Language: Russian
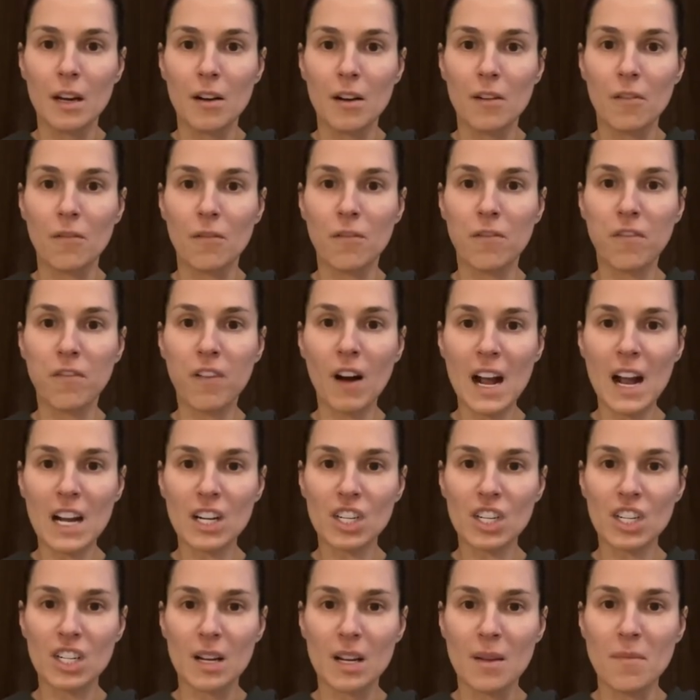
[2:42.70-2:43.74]

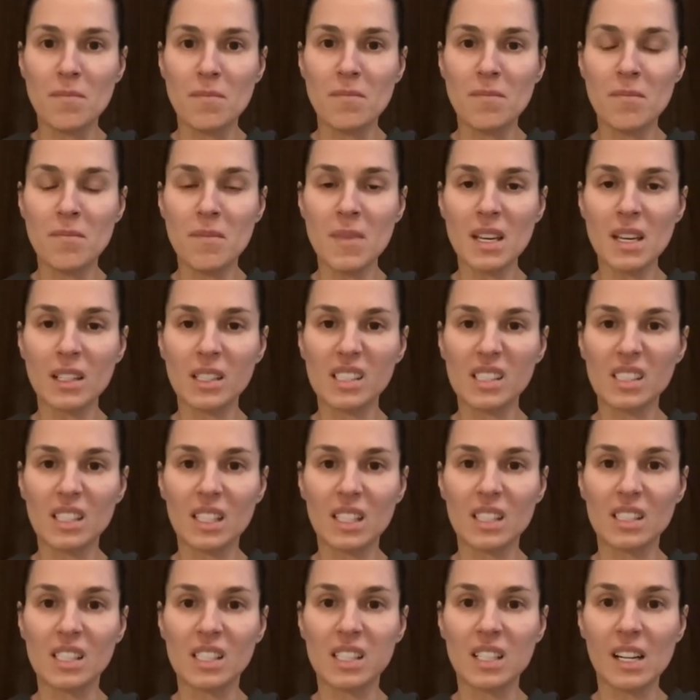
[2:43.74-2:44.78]
Ваш
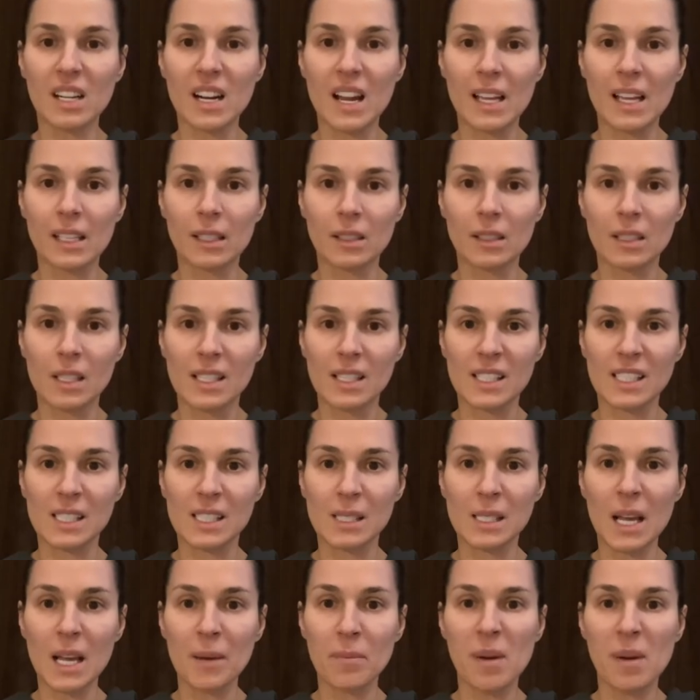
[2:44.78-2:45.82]
мерзкий тиран с
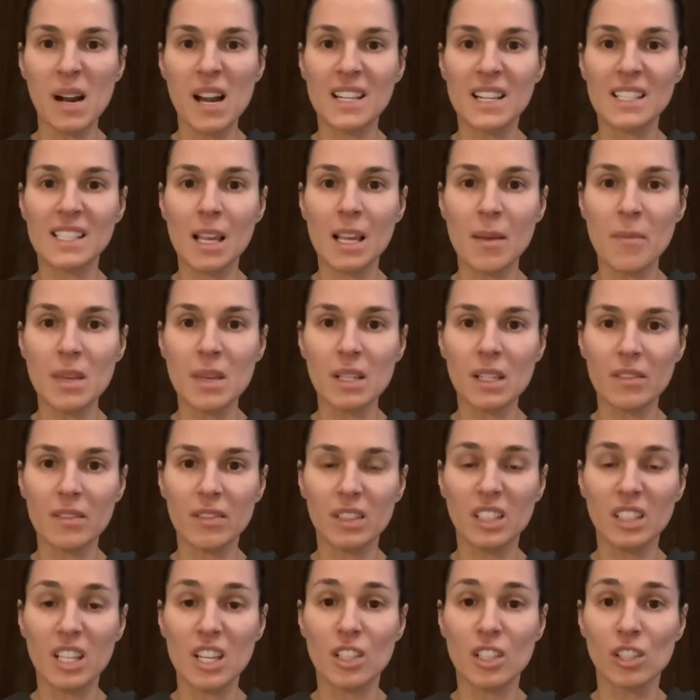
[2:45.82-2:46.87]

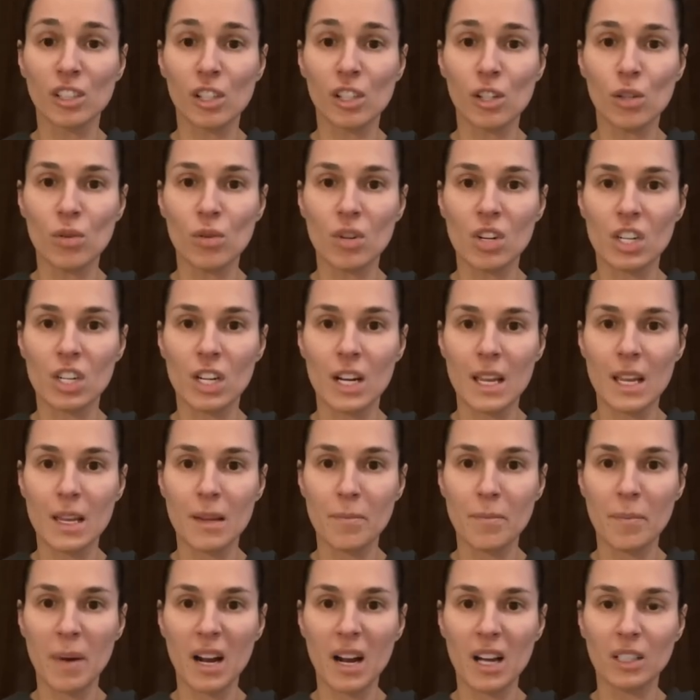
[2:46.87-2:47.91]
забальзамированной рожей,
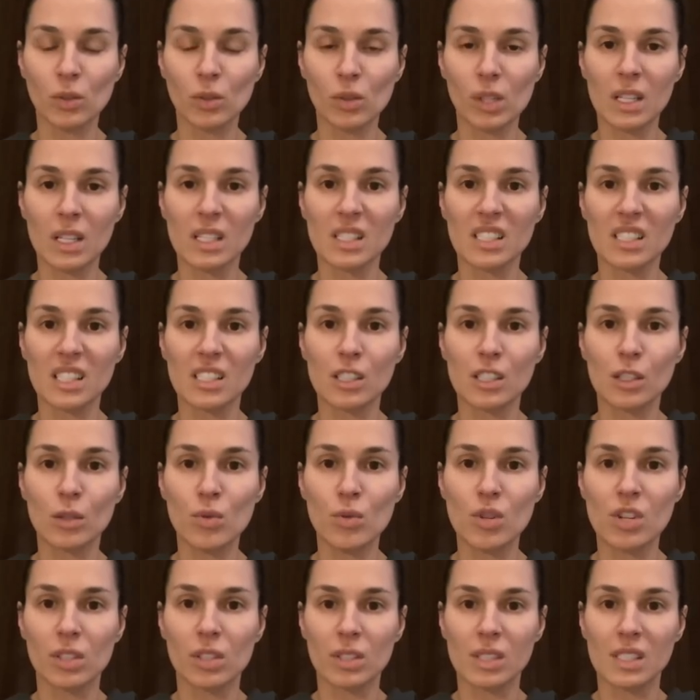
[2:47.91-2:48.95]
по которой
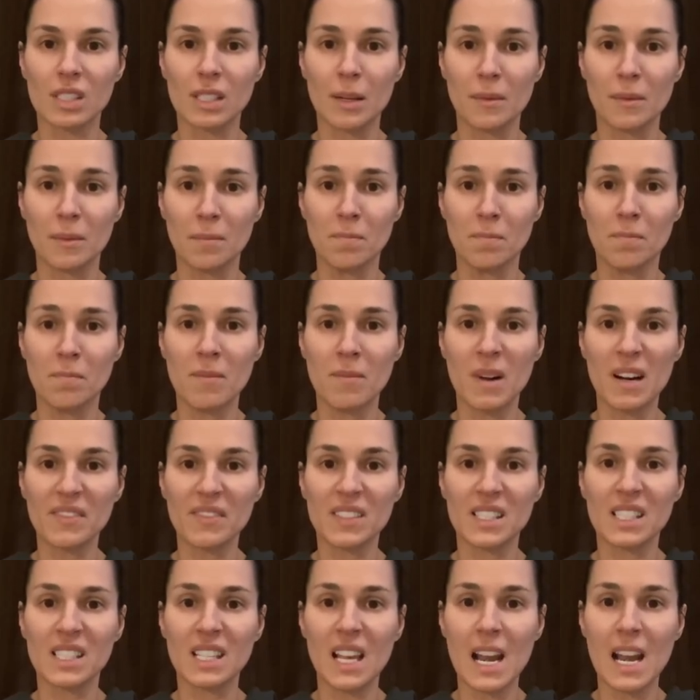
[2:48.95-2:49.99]
соскучился
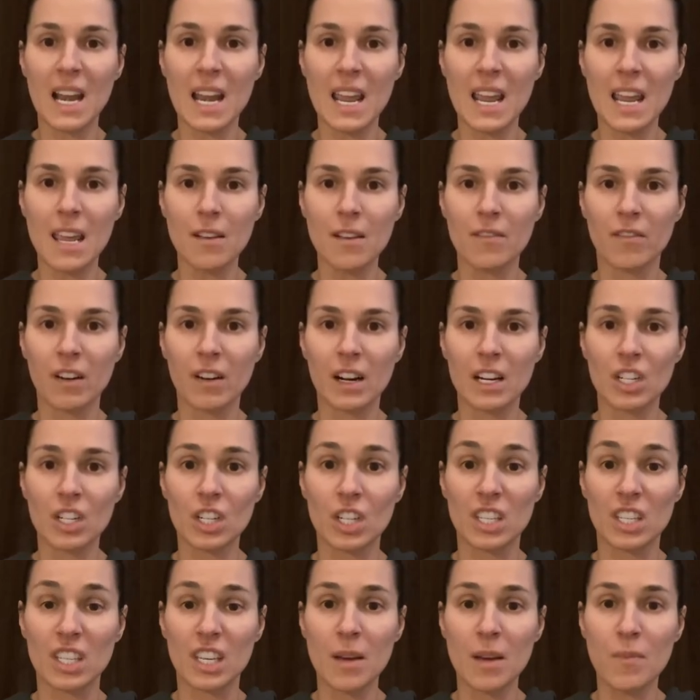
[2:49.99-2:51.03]
мавзолей ваш
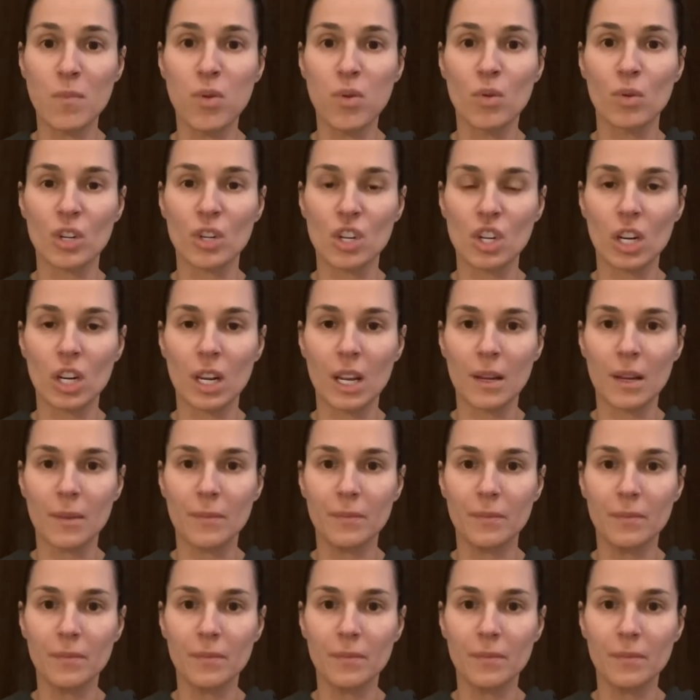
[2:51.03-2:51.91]
ебучий,